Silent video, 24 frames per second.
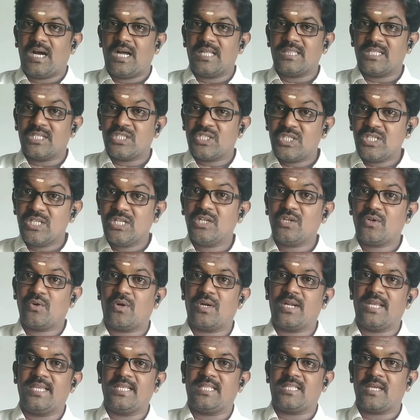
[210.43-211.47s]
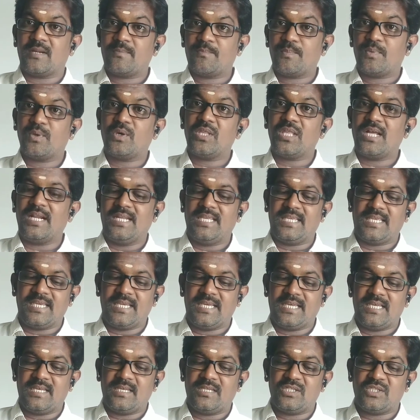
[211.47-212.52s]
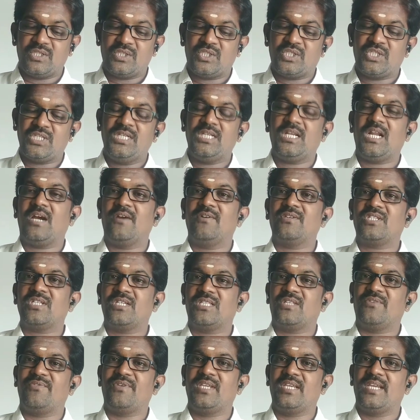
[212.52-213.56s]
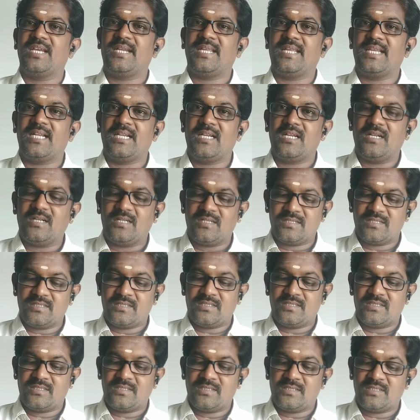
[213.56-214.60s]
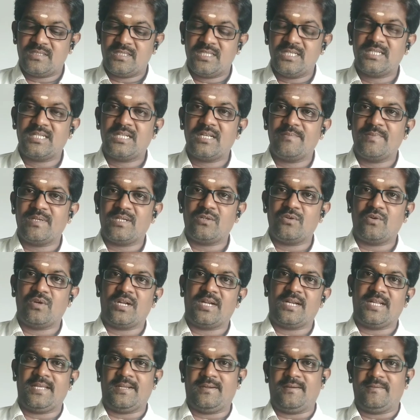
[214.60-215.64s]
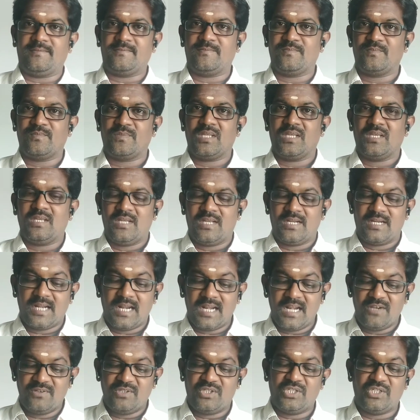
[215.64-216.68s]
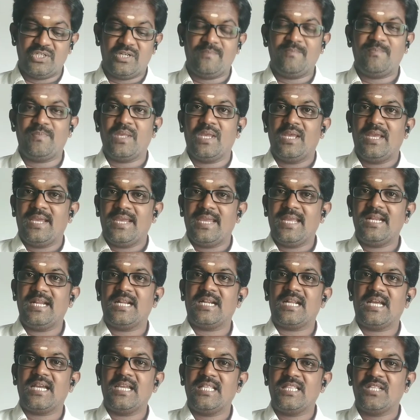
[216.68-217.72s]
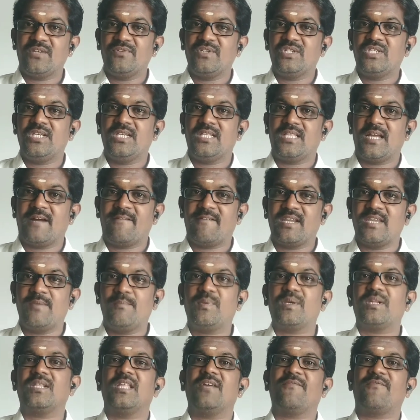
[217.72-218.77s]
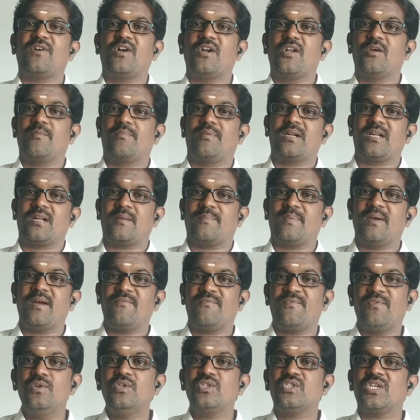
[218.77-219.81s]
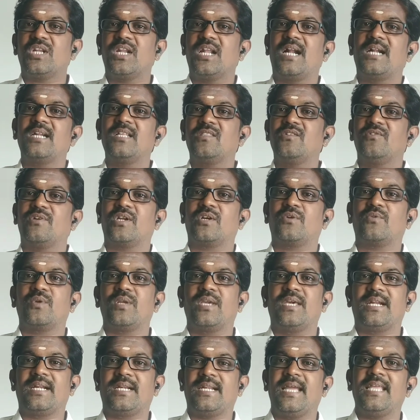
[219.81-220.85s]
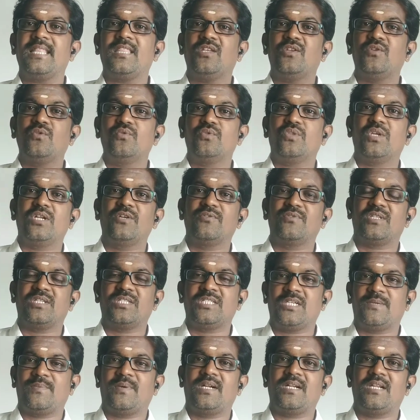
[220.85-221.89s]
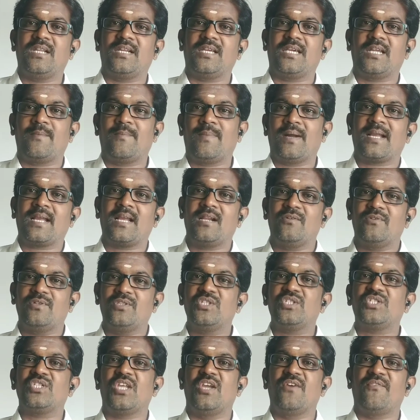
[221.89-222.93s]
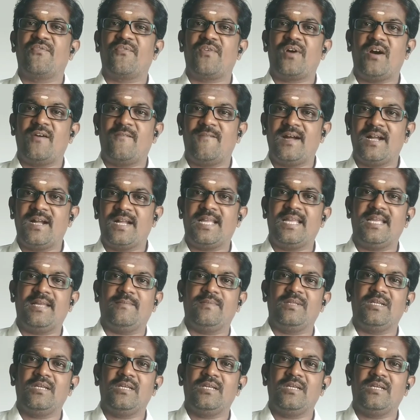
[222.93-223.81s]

அந்த சிறுகோளை தற்போது அழிக்க சீனாவை சேர்ந்த விஞ்ஞானிகள் திட்டமிட்டு உள்ளனர் நல்ல விஷயம் என்னென்னா இந்த விஷயத்தை அவங்க இப்ப இருந்தே ஃபாலோ பண்ணுறப்ப ஃப்யூச்சரில் அடுத்து வரக்கூடிய ரெண்டாயிரத்தி நூற்றி எழுபத்தஞ்சாம் ஆண்டு இருக்கிற மக்கள் வந்து சேஃப் ஆவாங்க